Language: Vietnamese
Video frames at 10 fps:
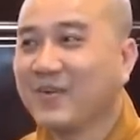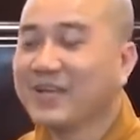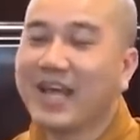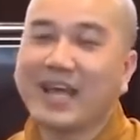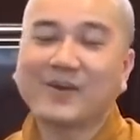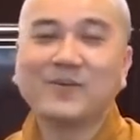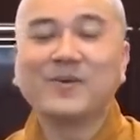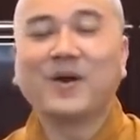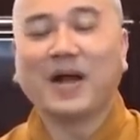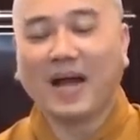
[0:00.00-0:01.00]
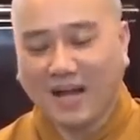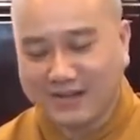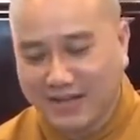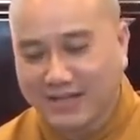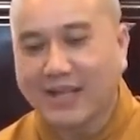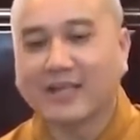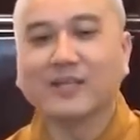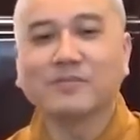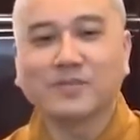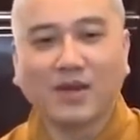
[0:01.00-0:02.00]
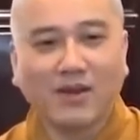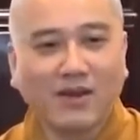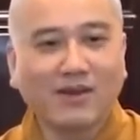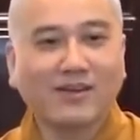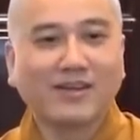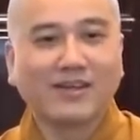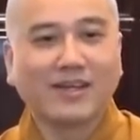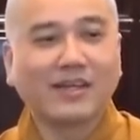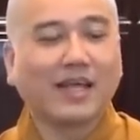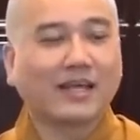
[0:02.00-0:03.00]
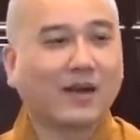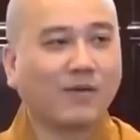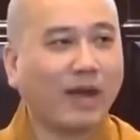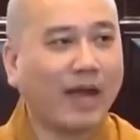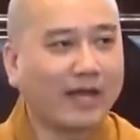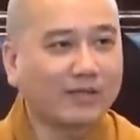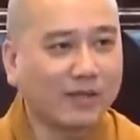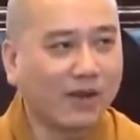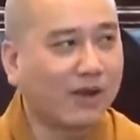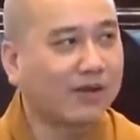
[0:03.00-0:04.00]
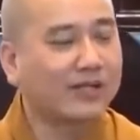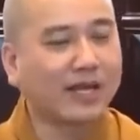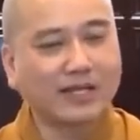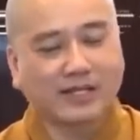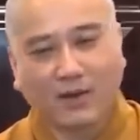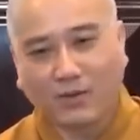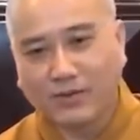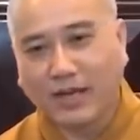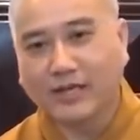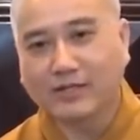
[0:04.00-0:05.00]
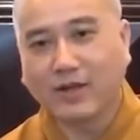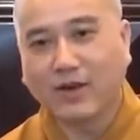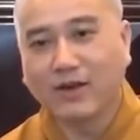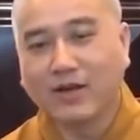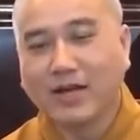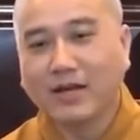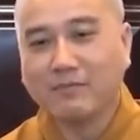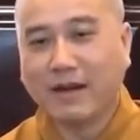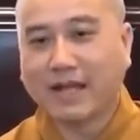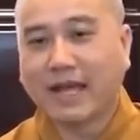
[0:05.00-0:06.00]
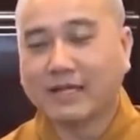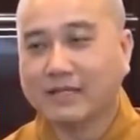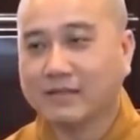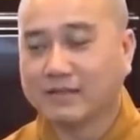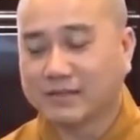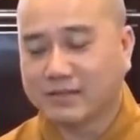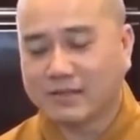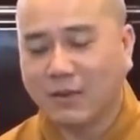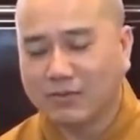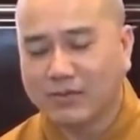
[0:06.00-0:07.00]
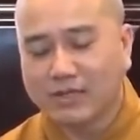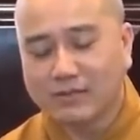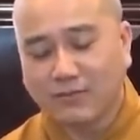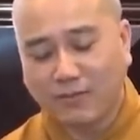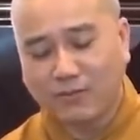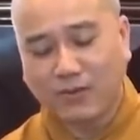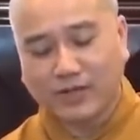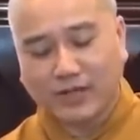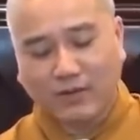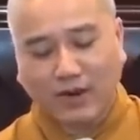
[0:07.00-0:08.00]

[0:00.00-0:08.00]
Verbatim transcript: Quý thầy cũng ngồi để thầy giúp cho, để thầy cầu an cho, để thầy cầu này cho. Mà thầy vừa tụng kinh phục nguyện